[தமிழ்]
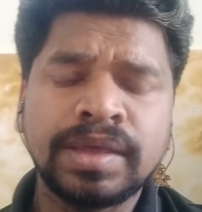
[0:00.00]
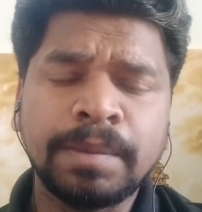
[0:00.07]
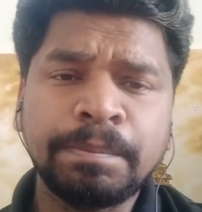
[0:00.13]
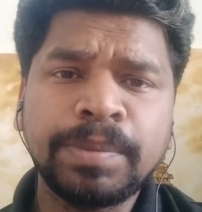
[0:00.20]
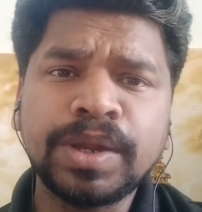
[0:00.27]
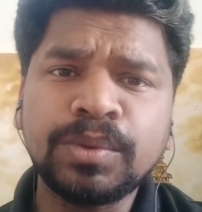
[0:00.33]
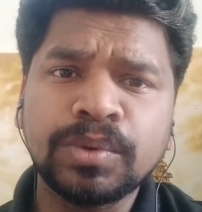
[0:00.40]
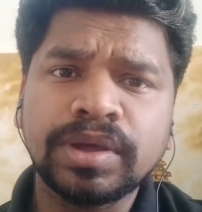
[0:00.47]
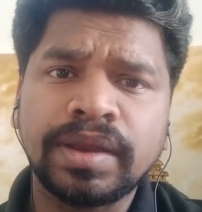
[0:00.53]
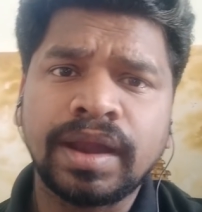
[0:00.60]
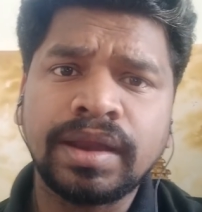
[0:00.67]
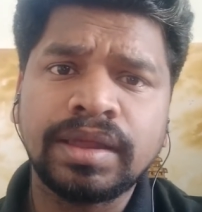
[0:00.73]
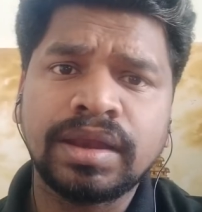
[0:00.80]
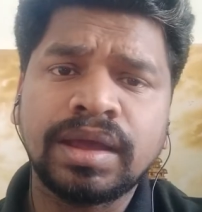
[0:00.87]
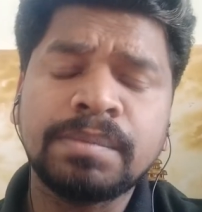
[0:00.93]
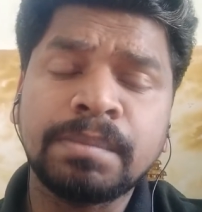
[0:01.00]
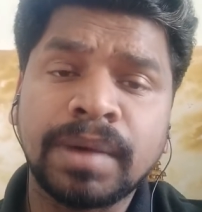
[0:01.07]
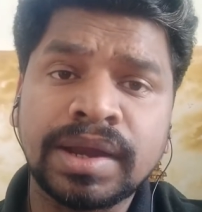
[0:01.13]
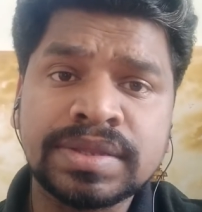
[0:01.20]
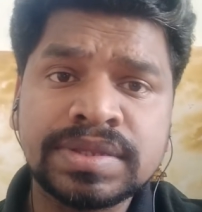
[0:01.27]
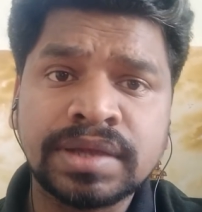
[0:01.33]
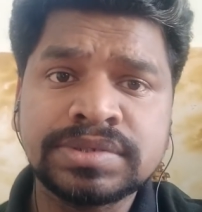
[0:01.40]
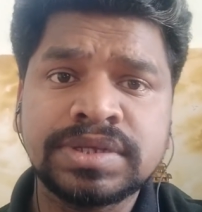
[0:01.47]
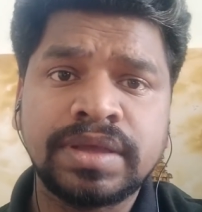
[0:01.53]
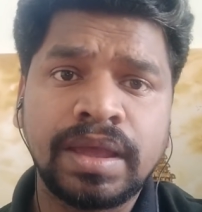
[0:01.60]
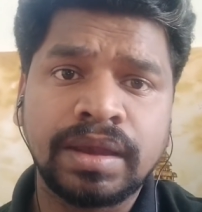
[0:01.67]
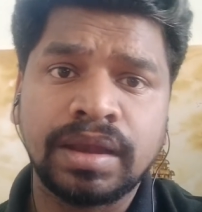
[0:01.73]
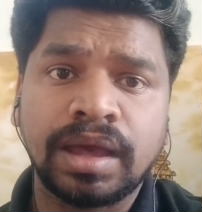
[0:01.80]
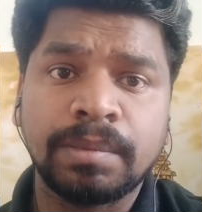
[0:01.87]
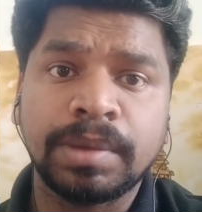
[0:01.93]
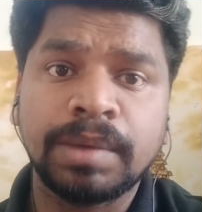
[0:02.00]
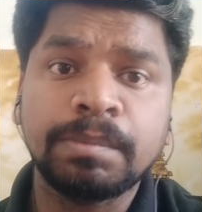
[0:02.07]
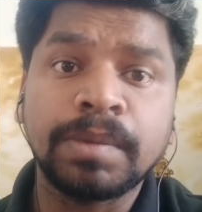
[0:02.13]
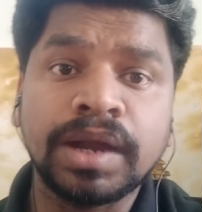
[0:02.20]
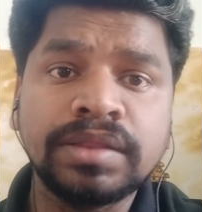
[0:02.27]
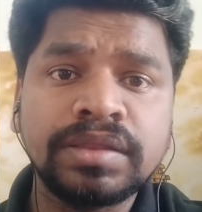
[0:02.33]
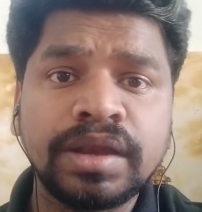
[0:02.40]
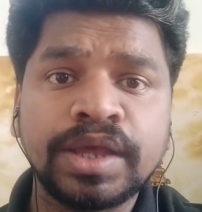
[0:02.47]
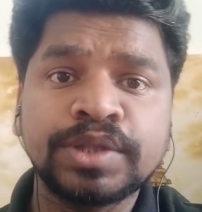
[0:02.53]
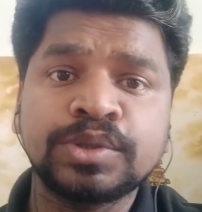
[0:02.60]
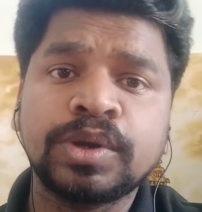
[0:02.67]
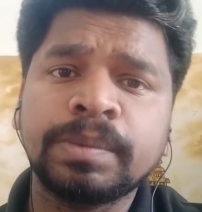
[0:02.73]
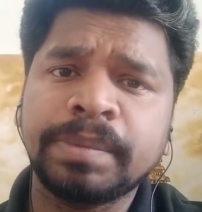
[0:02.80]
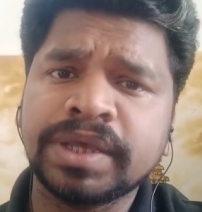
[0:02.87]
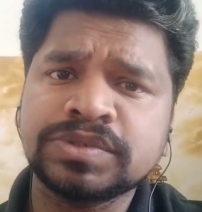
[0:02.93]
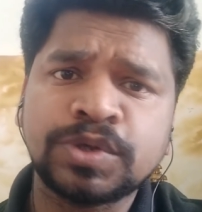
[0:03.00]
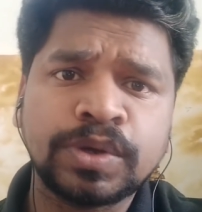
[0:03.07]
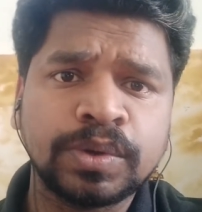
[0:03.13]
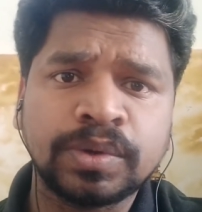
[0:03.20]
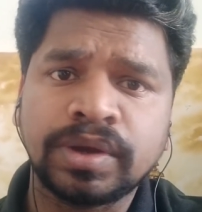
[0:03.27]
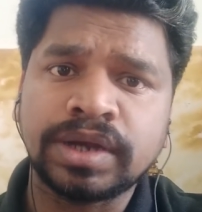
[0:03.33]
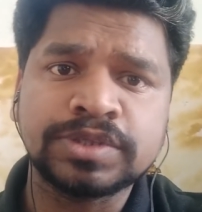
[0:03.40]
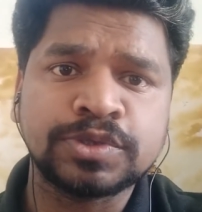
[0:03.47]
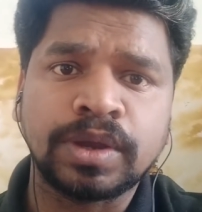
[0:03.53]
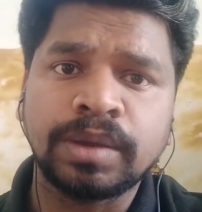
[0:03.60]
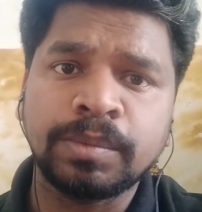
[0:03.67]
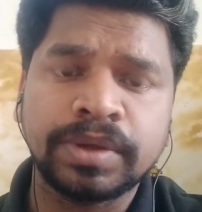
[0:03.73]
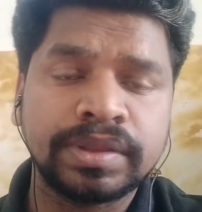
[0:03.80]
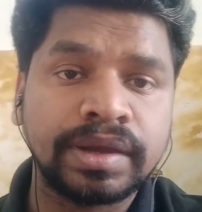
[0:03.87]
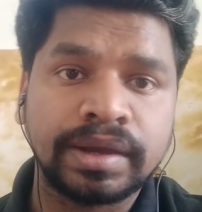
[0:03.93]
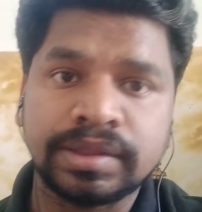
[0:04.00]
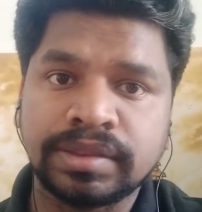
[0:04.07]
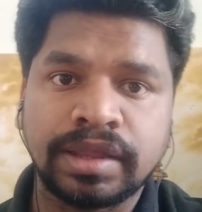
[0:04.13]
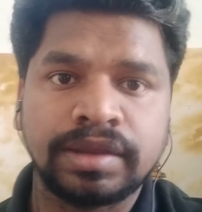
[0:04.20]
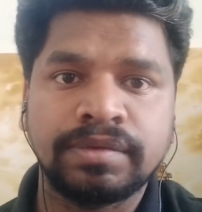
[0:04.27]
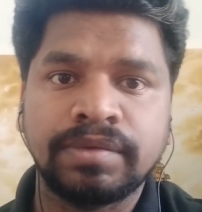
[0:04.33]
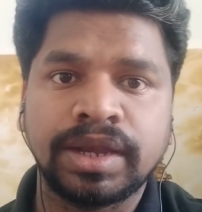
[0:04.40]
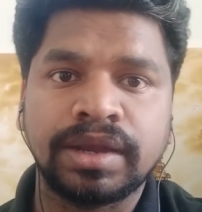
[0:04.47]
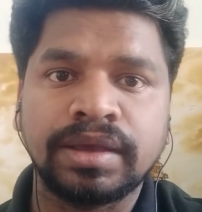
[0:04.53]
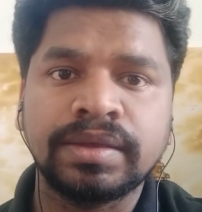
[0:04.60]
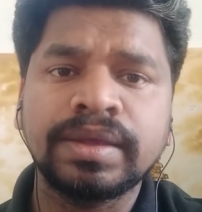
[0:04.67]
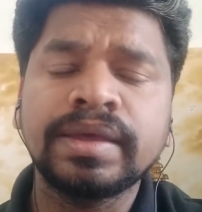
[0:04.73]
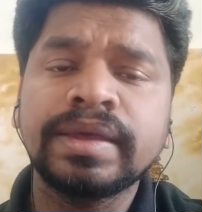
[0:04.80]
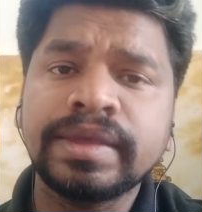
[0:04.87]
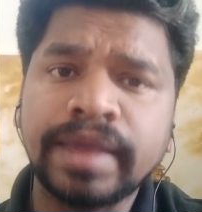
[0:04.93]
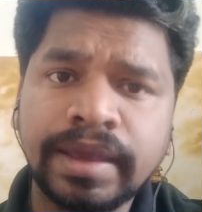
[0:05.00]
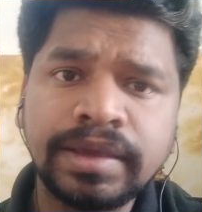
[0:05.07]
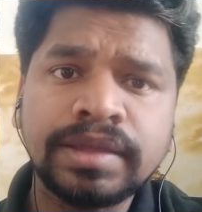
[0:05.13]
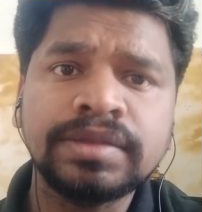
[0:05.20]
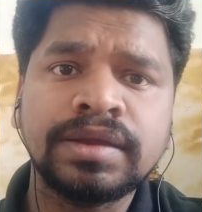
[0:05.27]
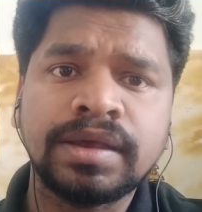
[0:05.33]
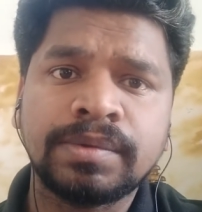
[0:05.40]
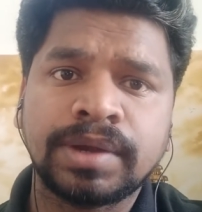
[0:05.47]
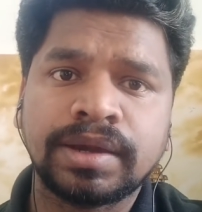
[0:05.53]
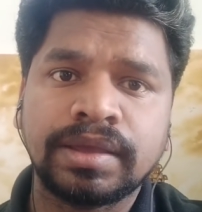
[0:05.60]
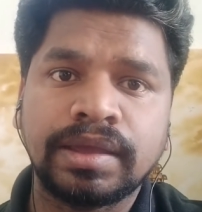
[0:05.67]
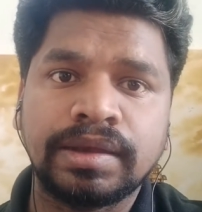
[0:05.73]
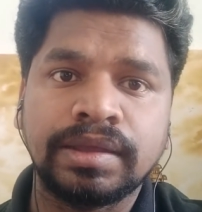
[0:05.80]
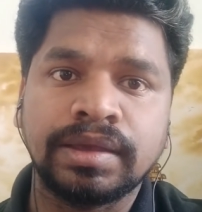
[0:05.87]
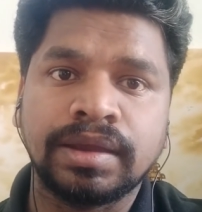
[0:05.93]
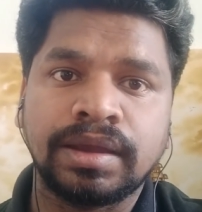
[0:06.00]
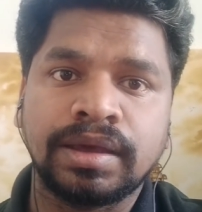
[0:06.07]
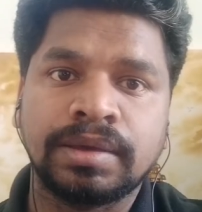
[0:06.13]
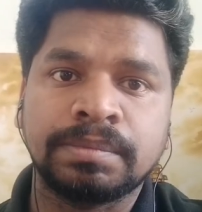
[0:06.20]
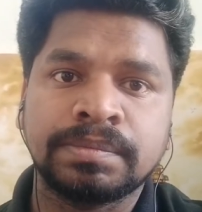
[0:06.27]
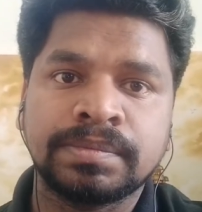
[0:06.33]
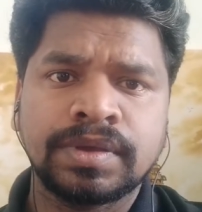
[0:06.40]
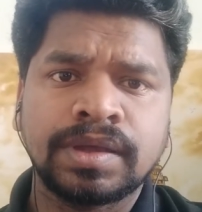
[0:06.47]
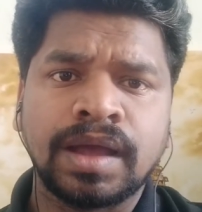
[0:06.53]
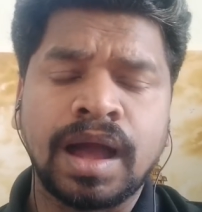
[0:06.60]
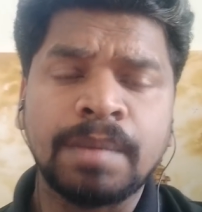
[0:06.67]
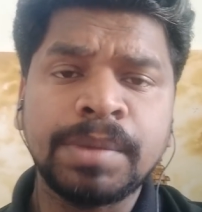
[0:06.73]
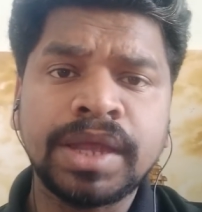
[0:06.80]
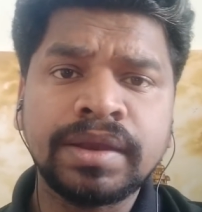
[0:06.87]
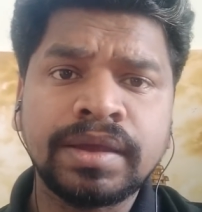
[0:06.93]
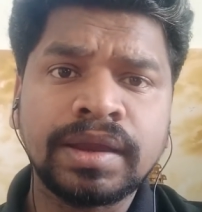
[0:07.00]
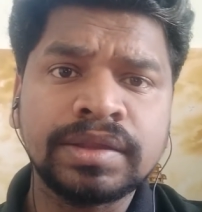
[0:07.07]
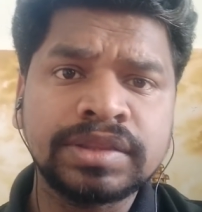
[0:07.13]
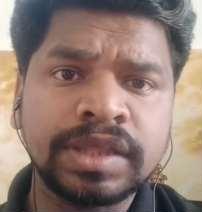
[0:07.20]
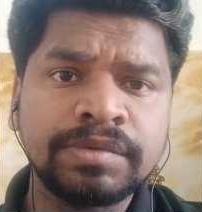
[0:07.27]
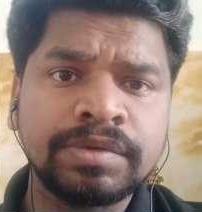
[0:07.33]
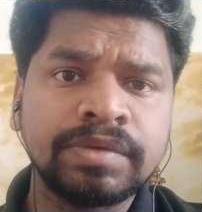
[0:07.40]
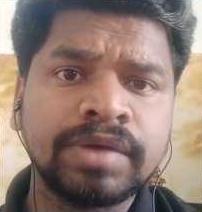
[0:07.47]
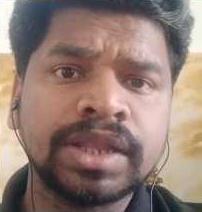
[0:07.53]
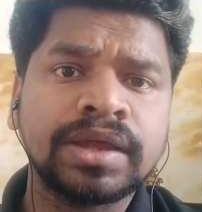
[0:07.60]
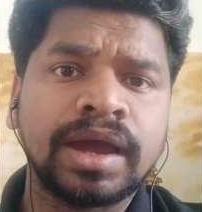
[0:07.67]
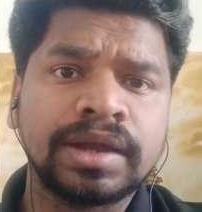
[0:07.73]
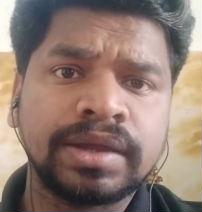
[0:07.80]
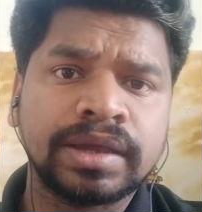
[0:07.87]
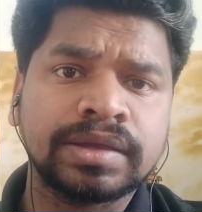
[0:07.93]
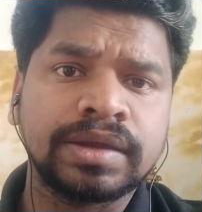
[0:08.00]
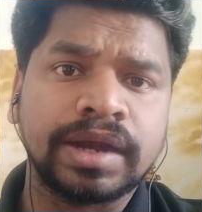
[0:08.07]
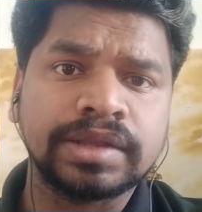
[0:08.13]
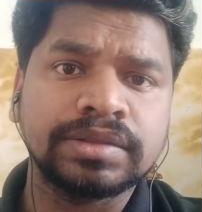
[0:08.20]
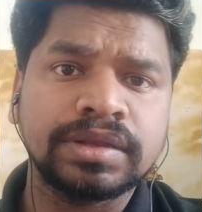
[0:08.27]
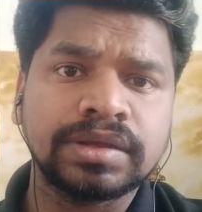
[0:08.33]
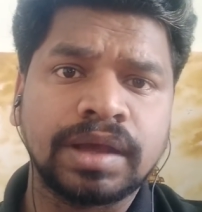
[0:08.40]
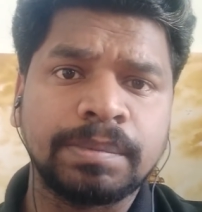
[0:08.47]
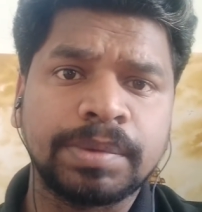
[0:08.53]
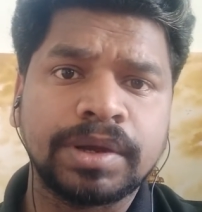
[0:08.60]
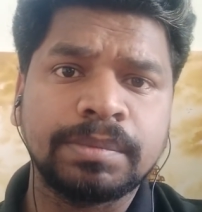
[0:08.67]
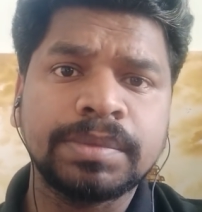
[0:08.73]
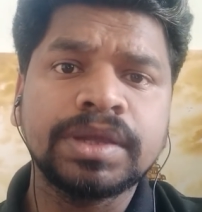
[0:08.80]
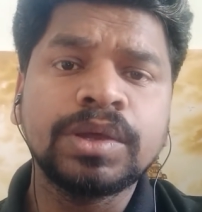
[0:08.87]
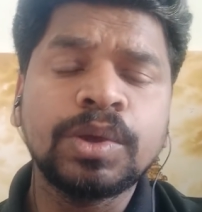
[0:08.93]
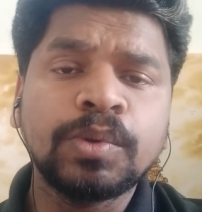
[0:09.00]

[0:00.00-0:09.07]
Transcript: எப்படி உங்களால் எல்லாம் மனசாட்சியே இல்லாமல் மனித நேயத்தோட பேசுகிறோன்னு உங்களால் சொல்ல முடியுதுன்னு எனக்கு தெரியவே இல்லை எங்கெந்தடா வர்றீங்க நீங்கள்லாம் அமெரிக்காவில் தீவிரவாத அட்டாக் நடந்ததுக்கப்புறம்